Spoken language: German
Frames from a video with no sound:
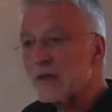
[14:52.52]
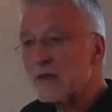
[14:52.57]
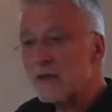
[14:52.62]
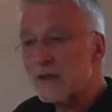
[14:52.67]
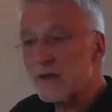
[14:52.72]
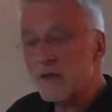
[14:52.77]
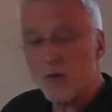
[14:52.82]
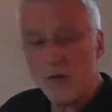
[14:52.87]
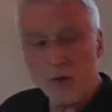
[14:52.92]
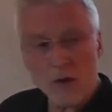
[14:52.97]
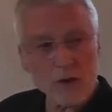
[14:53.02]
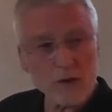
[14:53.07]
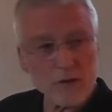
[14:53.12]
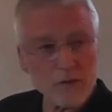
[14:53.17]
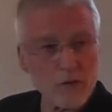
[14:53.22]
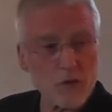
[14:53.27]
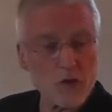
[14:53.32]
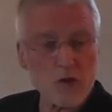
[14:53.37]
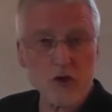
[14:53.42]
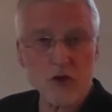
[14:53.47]
die rochen
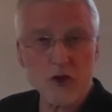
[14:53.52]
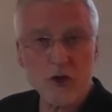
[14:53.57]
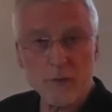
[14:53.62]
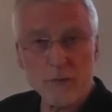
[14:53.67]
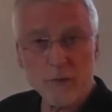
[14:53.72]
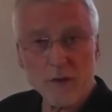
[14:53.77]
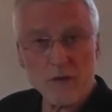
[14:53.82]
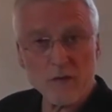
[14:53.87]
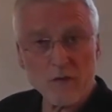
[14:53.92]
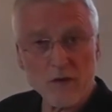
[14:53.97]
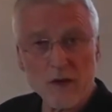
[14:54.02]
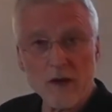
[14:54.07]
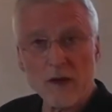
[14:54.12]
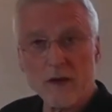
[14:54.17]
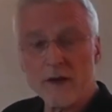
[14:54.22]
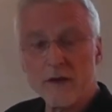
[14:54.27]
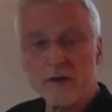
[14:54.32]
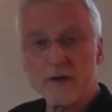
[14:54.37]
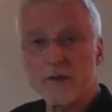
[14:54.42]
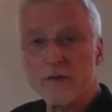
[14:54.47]
vor Schimmel,
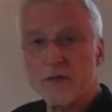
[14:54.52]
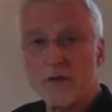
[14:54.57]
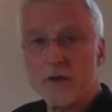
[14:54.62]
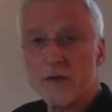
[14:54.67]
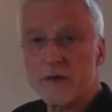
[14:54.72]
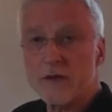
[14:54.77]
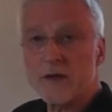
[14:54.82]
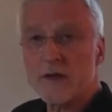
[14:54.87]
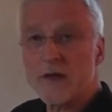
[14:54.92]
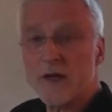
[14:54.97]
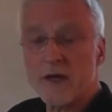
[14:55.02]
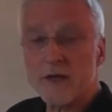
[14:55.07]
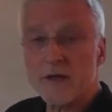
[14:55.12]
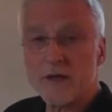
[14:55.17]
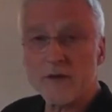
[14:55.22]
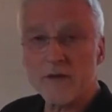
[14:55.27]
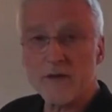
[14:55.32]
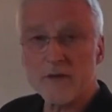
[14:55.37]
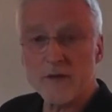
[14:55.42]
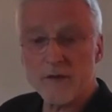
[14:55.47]
weil die Feuchtigkeit
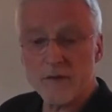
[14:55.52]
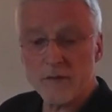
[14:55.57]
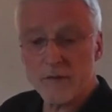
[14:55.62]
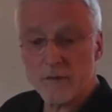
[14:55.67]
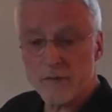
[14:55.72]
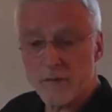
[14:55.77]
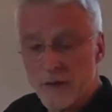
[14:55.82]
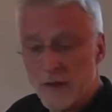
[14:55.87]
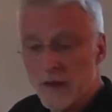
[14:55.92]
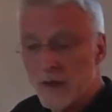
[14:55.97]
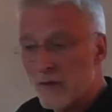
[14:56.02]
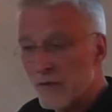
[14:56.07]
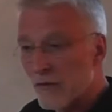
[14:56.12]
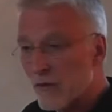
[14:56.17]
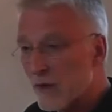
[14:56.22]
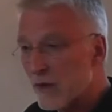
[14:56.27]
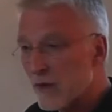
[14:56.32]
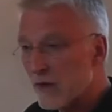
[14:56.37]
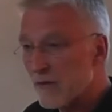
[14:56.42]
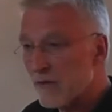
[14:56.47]
aus diesem
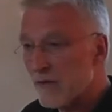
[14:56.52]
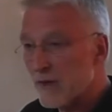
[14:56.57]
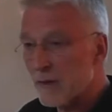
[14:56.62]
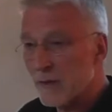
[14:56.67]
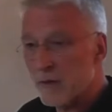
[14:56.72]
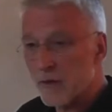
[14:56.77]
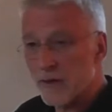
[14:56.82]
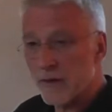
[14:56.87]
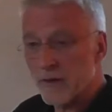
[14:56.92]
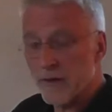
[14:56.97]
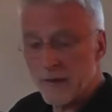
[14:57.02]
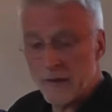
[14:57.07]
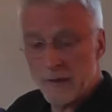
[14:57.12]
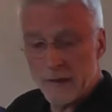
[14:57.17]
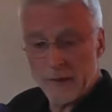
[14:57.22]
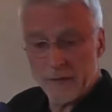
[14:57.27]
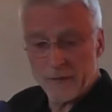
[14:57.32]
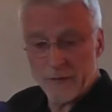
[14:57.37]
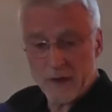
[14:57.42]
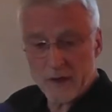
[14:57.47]
Wollgewebe
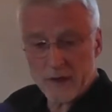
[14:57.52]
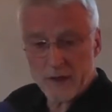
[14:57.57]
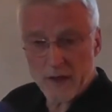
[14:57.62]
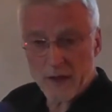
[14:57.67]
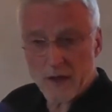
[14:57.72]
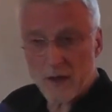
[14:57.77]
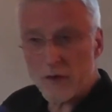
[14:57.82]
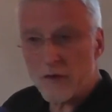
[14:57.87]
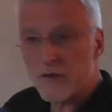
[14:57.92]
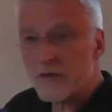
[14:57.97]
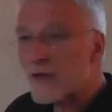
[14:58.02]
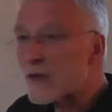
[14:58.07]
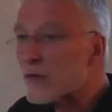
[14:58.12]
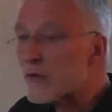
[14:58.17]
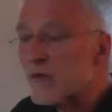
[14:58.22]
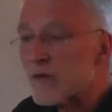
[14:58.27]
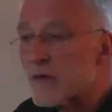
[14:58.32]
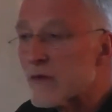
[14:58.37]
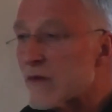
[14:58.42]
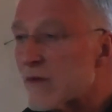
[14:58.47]
nicht herausging
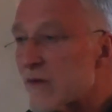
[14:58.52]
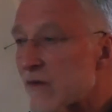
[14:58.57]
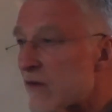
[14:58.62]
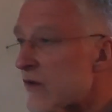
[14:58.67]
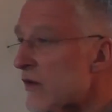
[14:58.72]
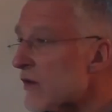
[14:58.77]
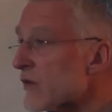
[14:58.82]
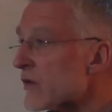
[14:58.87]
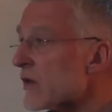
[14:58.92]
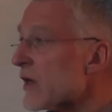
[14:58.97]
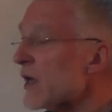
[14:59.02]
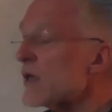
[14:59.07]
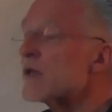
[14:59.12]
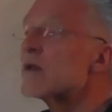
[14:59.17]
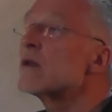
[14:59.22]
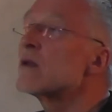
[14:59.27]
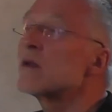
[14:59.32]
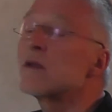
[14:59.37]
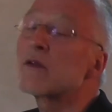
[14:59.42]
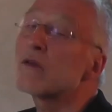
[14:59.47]
und sie ist
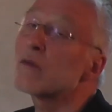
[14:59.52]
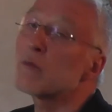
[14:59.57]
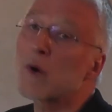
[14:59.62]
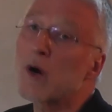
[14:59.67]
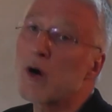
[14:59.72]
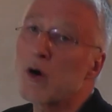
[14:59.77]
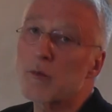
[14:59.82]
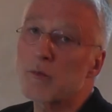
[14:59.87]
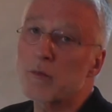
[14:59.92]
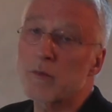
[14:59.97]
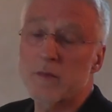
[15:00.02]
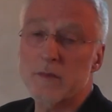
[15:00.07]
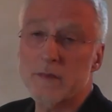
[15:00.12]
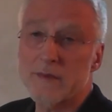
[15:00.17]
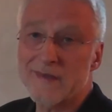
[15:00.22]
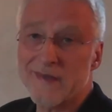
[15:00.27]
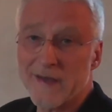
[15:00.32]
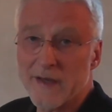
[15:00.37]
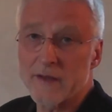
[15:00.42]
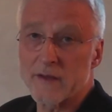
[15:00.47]
halt in diesem Raum
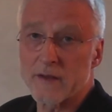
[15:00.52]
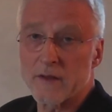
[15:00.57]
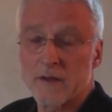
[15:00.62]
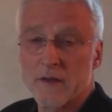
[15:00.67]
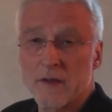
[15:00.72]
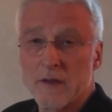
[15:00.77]
drin.